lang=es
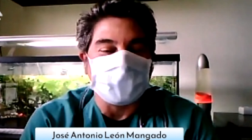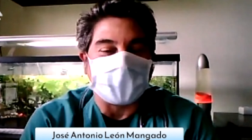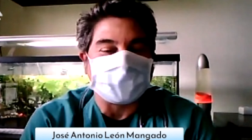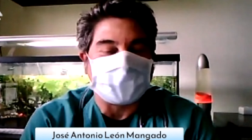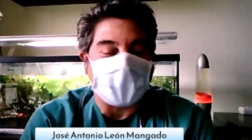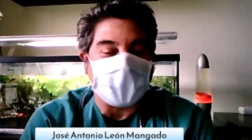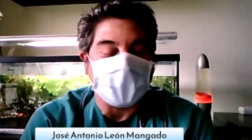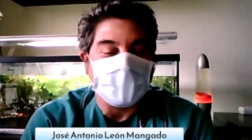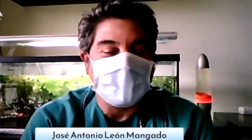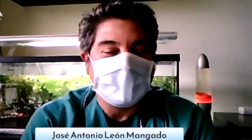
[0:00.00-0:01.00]

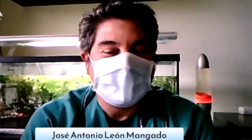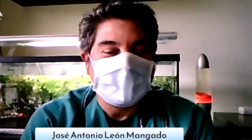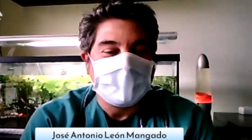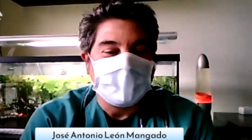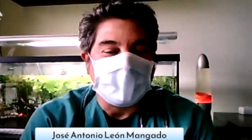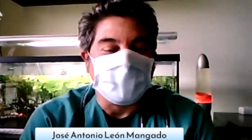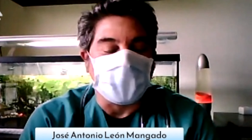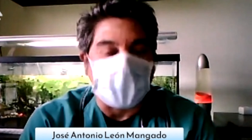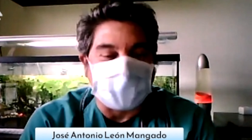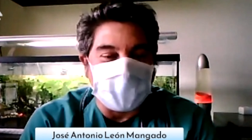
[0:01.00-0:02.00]
tanta
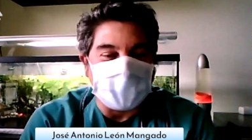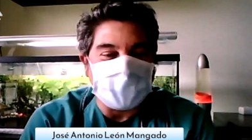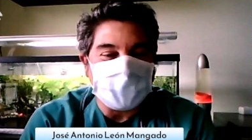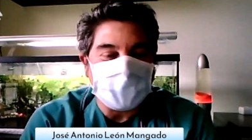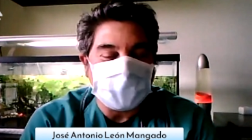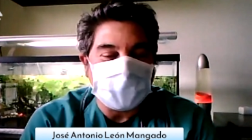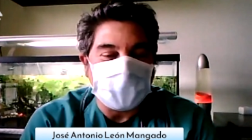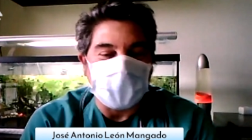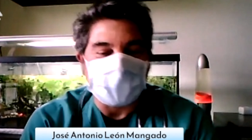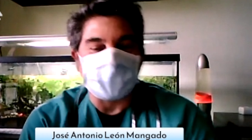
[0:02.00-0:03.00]
información
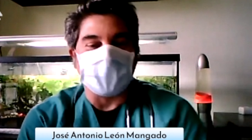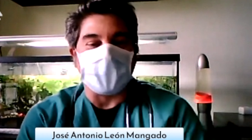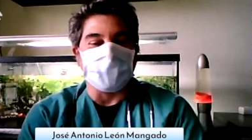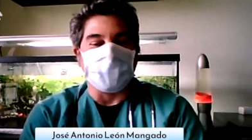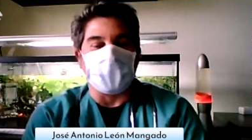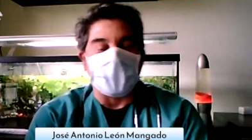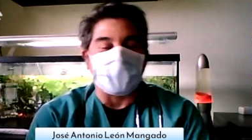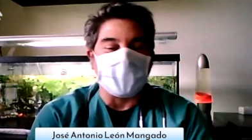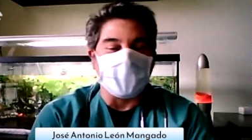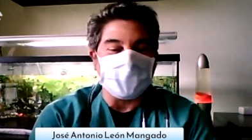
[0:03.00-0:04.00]
o
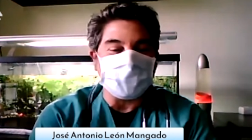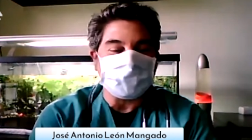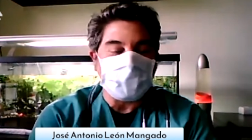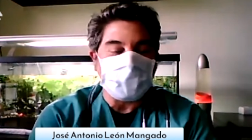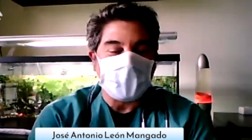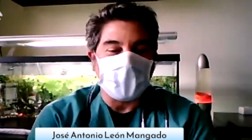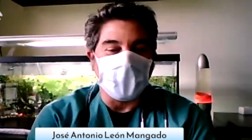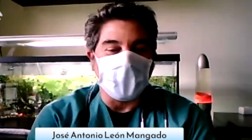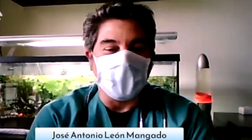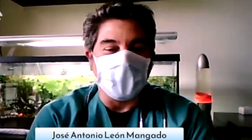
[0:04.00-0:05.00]
sobreinformación
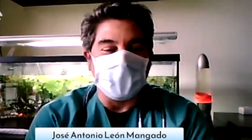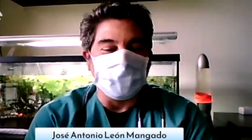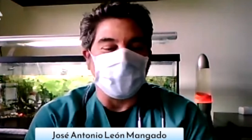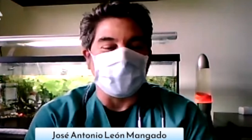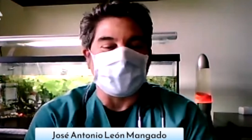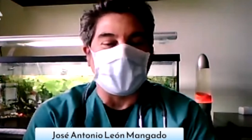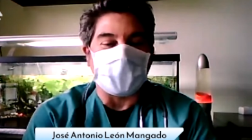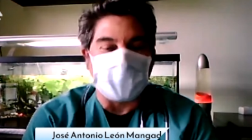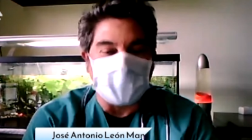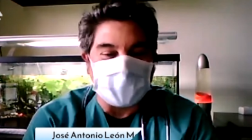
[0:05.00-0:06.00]
o
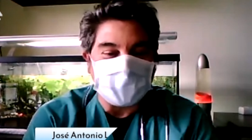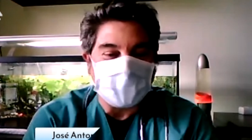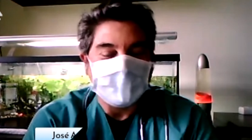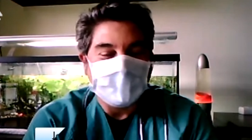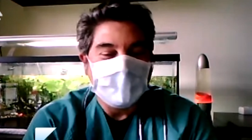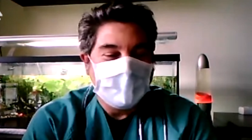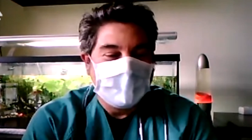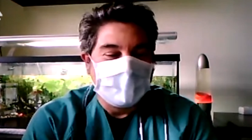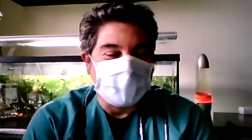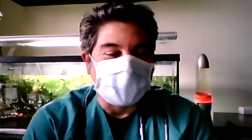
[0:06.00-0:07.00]
infoxicación,
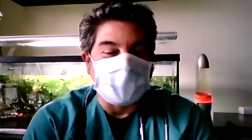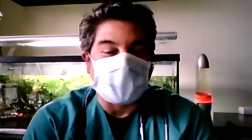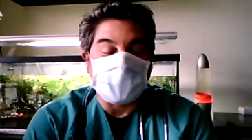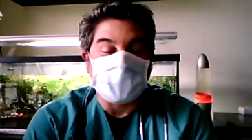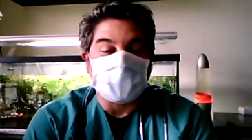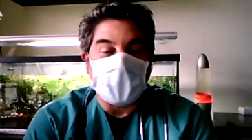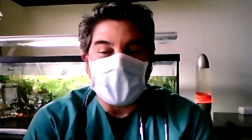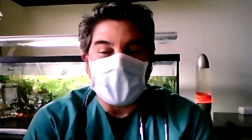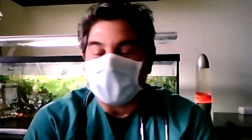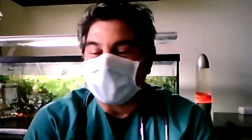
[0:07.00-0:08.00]
nos hemos acostumbrado a ver
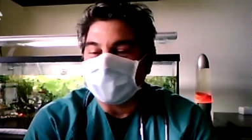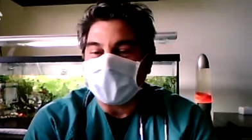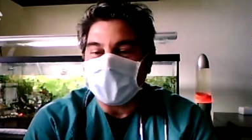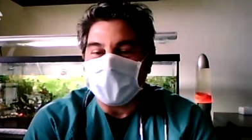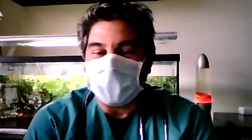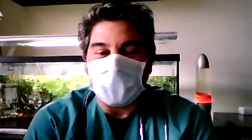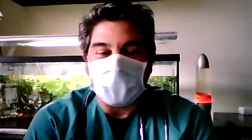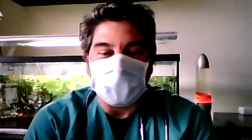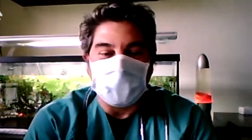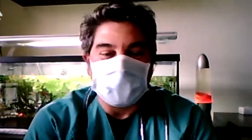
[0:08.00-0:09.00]
a la
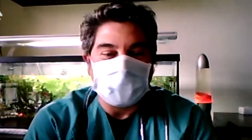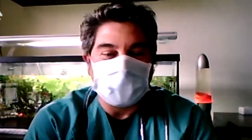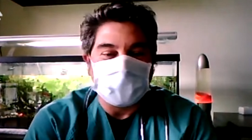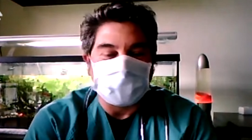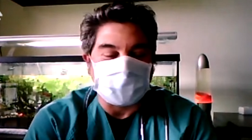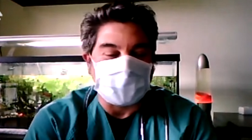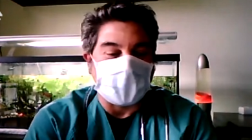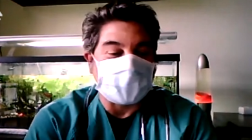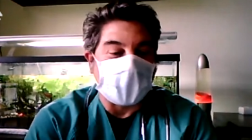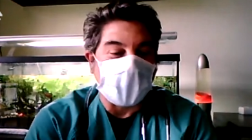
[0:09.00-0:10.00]
gente,
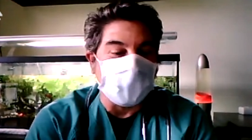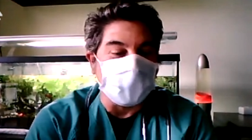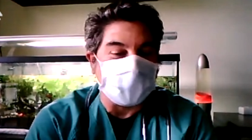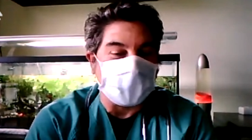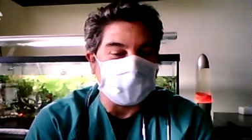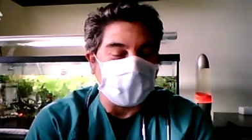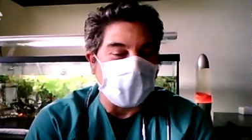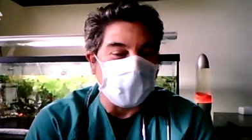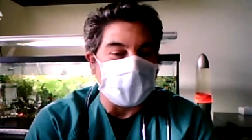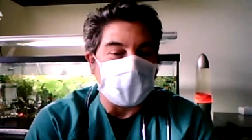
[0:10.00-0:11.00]
profesionales de la, de la
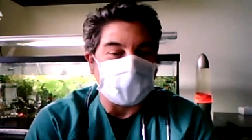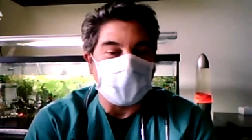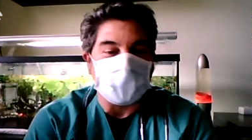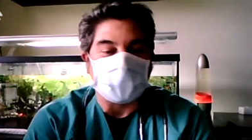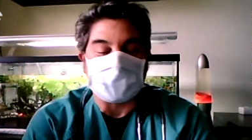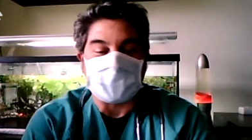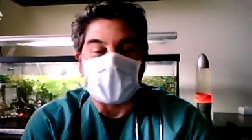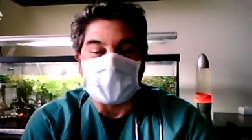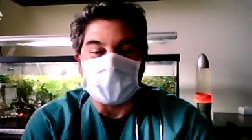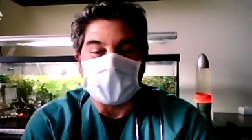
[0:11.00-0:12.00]
comunicación y
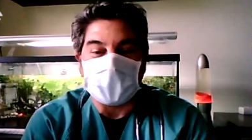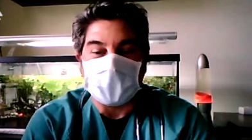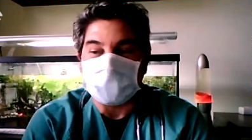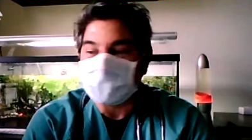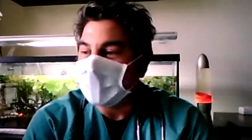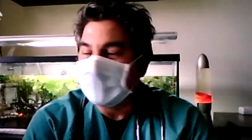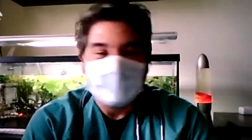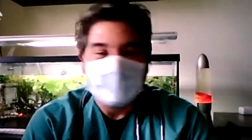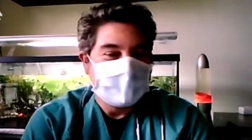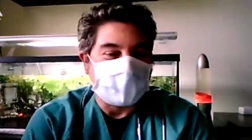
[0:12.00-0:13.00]
profesionales de la
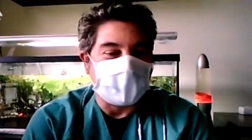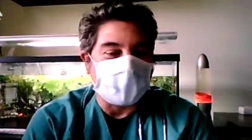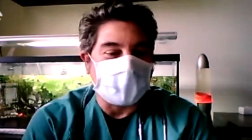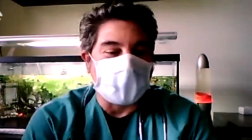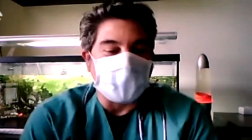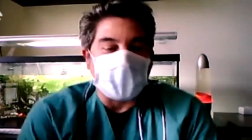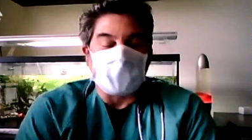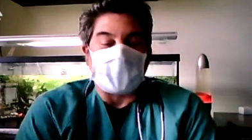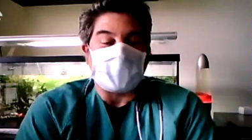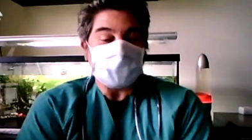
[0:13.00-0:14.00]
sanidad,
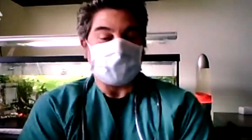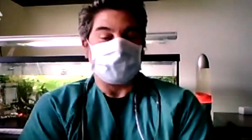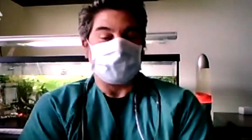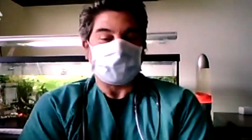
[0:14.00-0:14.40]
hablarnos así,